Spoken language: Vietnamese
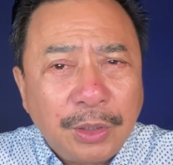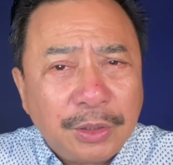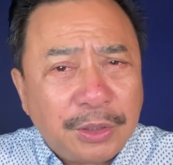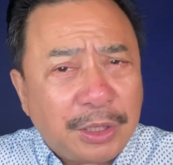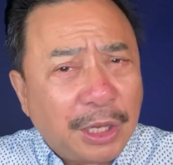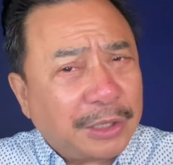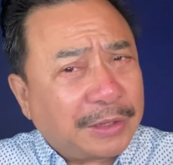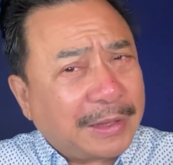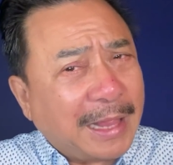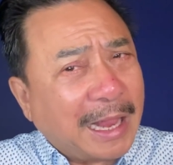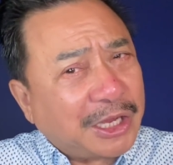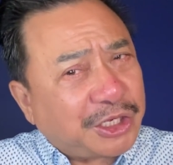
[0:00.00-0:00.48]

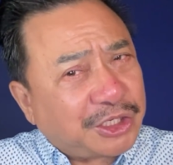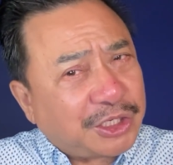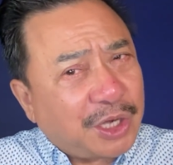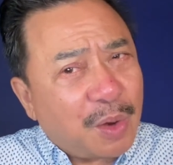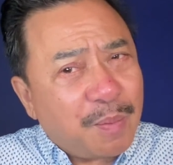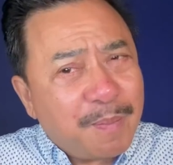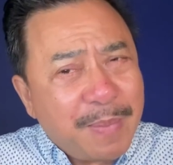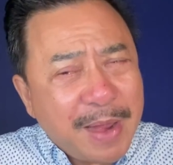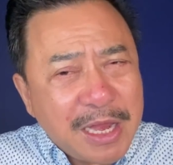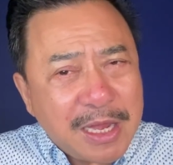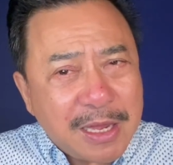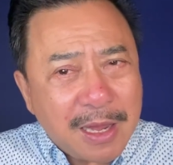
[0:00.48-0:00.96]
thì tại sao
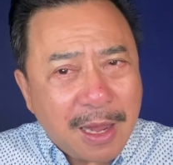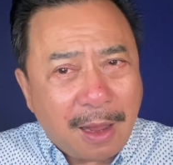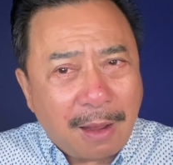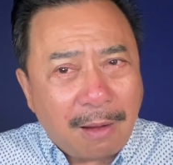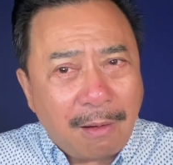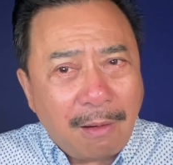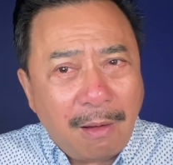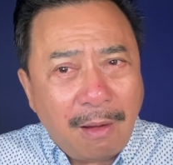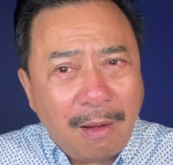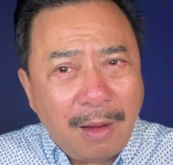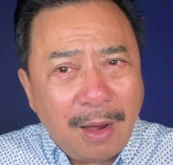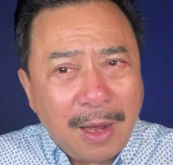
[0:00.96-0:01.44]
bây
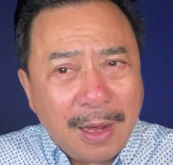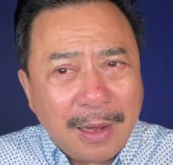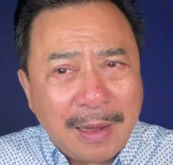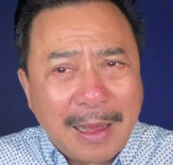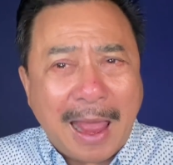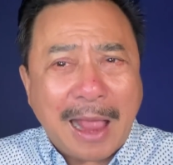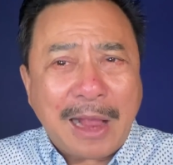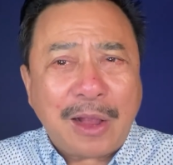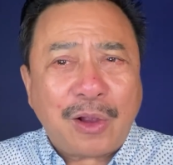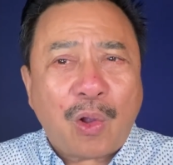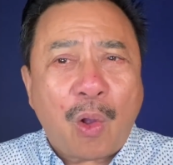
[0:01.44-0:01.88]
giờ lại